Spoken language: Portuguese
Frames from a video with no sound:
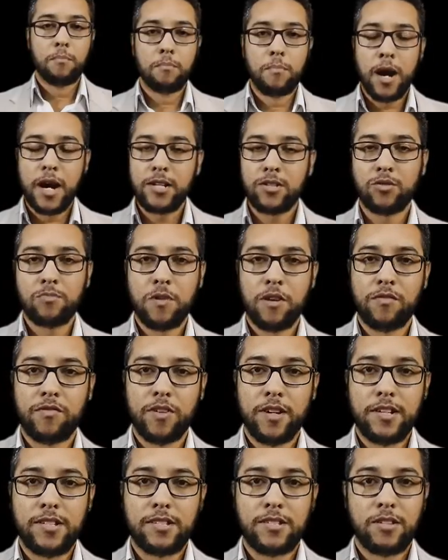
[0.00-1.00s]
Mais uma
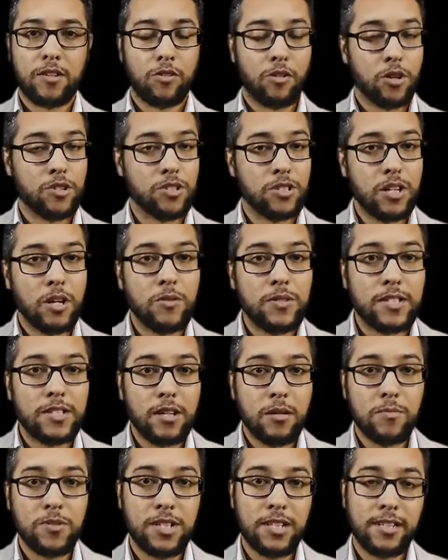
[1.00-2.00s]
vez, nós não
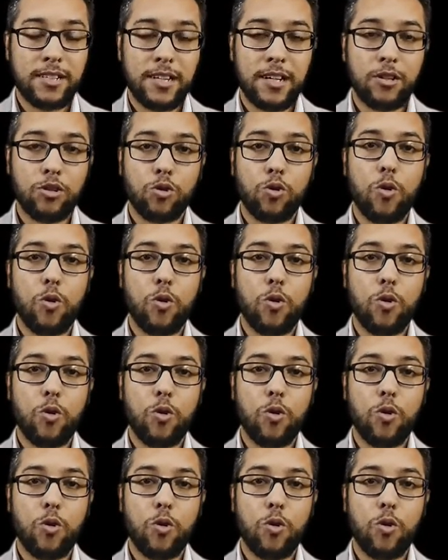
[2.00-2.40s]
estamos lidando